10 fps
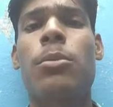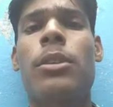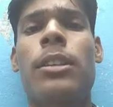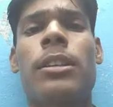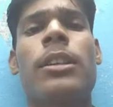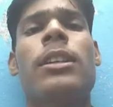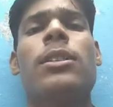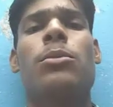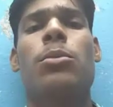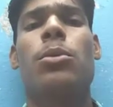वो
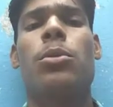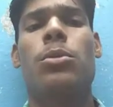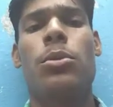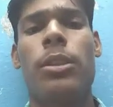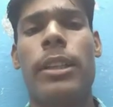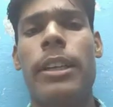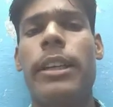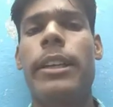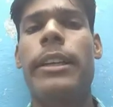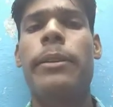वो जो है
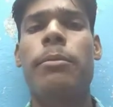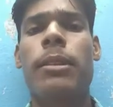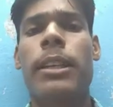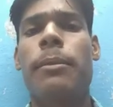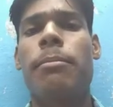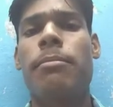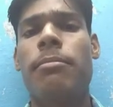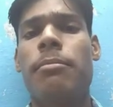रेंडम क्लिप